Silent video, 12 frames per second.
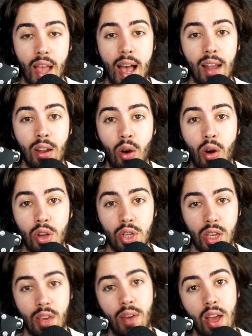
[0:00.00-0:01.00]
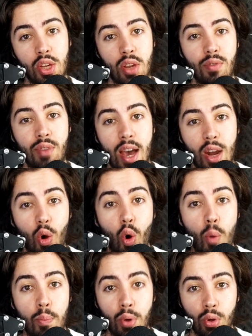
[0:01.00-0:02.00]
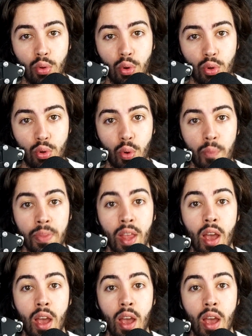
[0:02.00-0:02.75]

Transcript: a loja que vai te enviar o produto